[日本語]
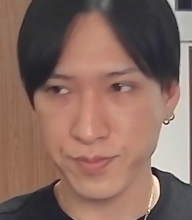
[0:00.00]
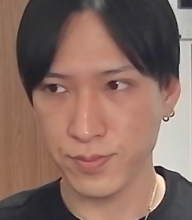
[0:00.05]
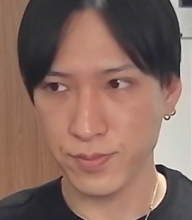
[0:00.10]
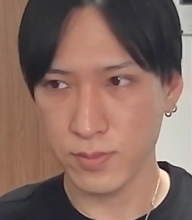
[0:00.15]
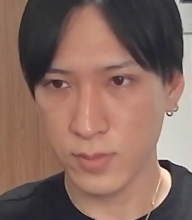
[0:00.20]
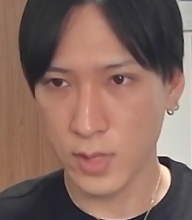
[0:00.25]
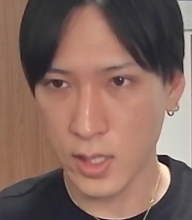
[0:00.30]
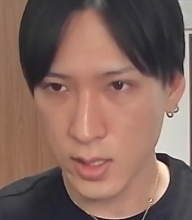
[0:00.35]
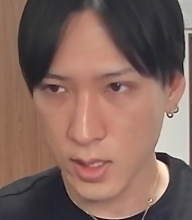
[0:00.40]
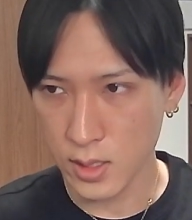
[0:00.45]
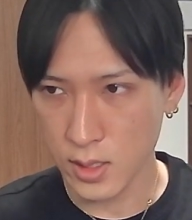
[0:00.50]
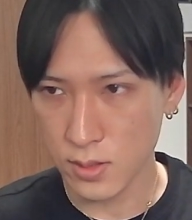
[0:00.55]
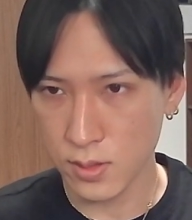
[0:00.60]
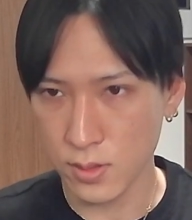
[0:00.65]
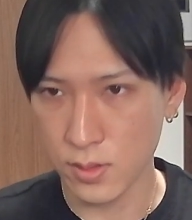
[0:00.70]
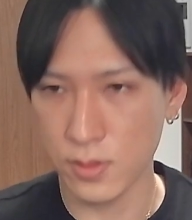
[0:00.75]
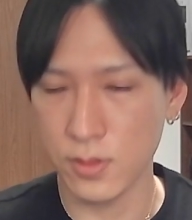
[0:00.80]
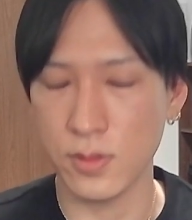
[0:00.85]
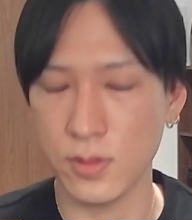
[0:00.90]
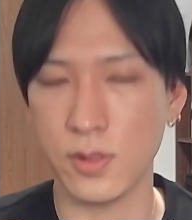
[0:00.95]
マーケットの
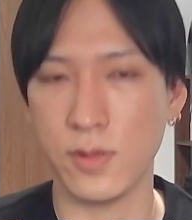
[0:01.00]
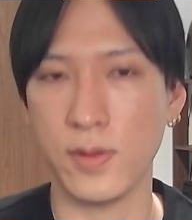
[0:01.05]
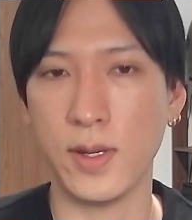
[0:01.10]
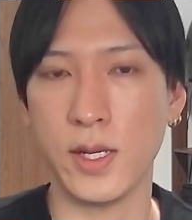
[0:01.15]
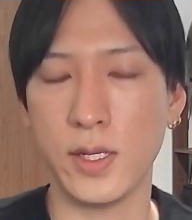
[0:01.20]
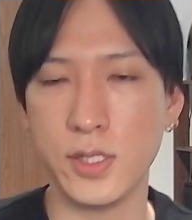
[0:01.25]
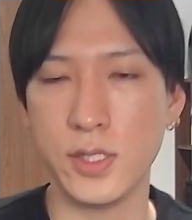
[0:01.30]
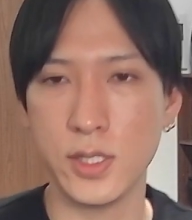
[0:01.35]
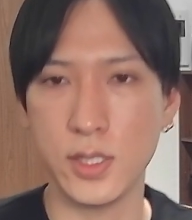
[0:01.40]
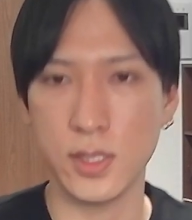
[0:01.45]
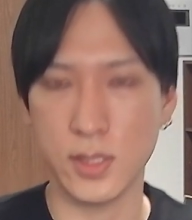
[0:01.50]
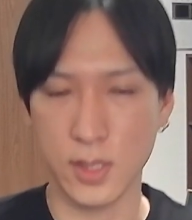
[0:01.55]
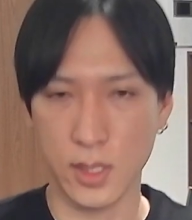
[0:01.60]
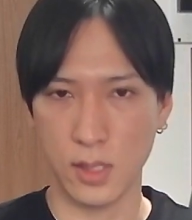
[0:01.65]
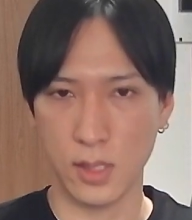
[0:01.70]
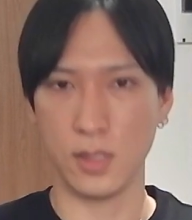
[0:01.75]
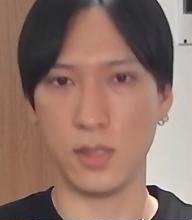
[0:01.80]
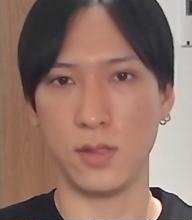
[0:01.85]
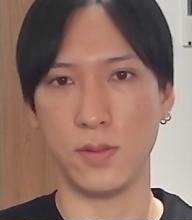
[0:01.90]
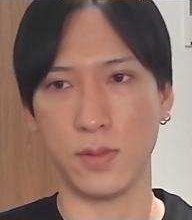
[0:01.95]
方では意識され
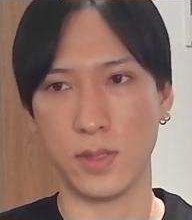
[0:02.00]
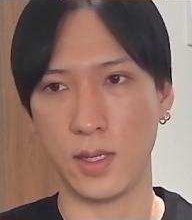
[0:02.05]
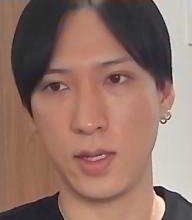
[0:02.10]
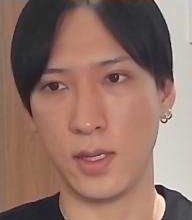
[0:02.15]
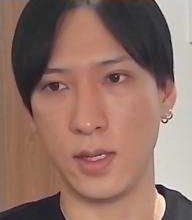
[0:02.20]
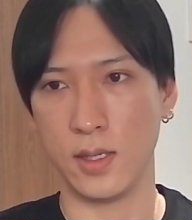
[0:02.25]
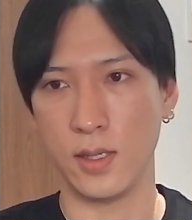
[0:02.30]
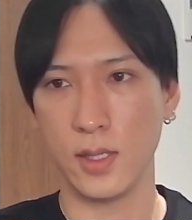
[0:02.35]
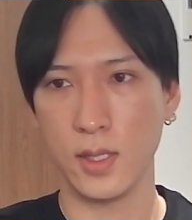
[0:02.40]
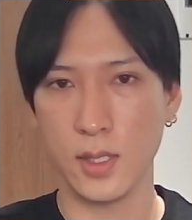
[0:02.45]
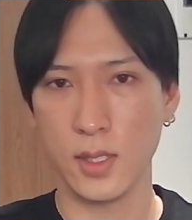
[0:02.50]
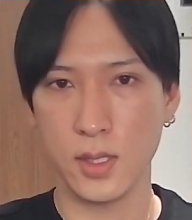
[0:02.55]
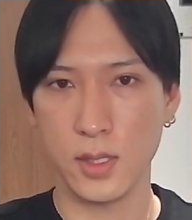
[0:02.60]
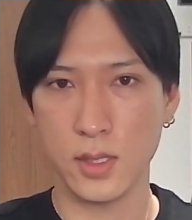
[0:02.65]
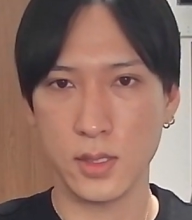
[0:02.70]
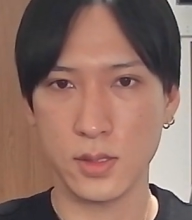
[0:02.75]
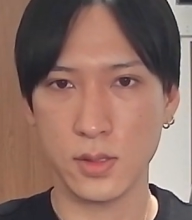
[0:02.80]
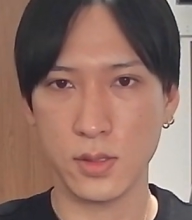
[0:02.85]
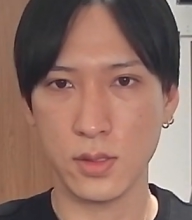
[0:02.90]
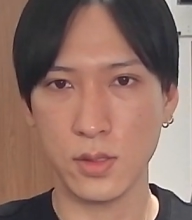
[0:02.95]
てるので、
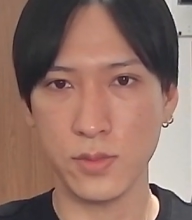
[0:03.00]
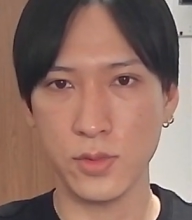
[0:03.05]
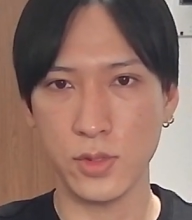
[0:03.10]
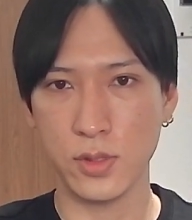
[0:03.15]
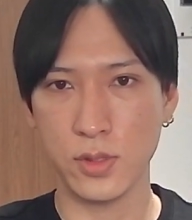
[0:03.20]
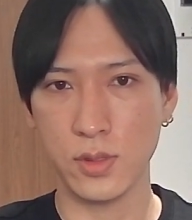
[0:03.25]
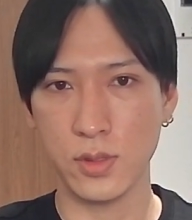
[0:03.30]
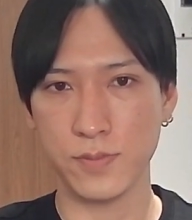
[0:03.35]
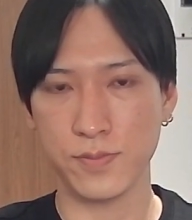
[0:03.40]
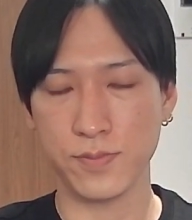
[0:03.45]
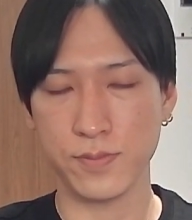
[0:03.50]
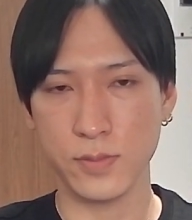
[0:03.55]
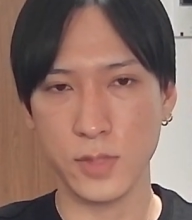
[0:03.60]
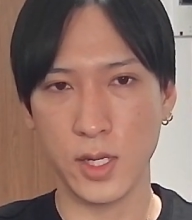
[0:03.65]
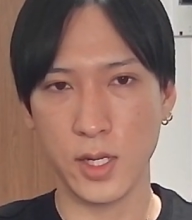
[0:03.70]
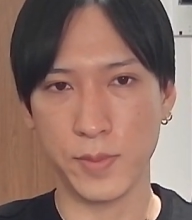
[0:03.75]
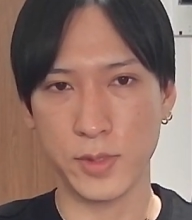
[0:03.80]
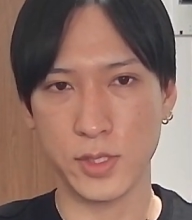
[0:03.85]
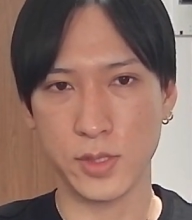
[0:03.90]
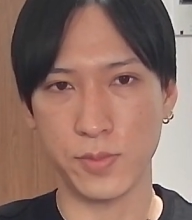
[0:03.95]
そこもね、やっ
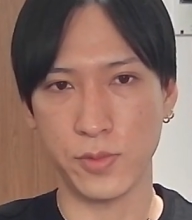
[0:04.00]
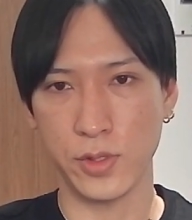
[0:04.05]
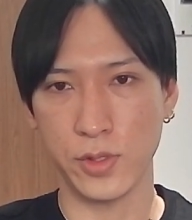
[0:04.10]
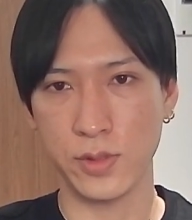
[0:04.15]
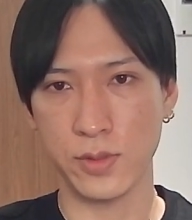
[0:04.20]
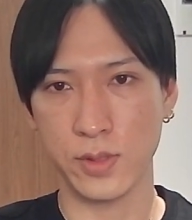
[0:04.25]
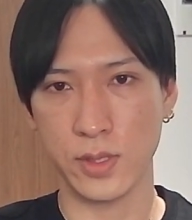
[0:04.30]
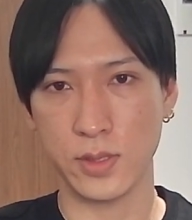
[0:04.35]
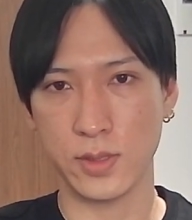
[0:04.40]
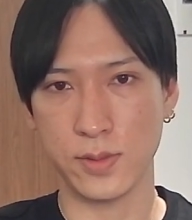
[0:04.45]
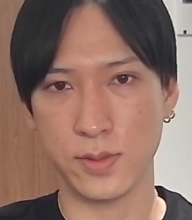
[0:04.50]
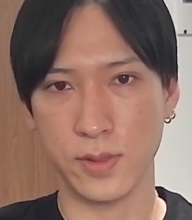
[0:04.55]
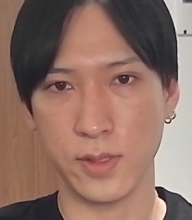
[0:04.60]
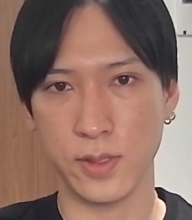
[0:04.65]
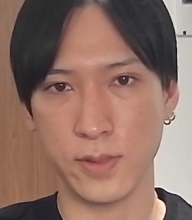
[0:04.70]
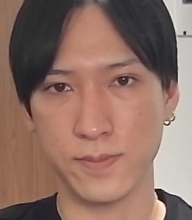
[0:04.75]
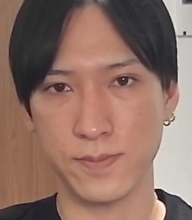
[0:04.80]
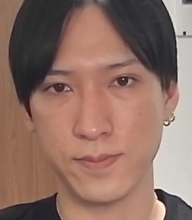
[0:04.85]
ぱしポイントですよね。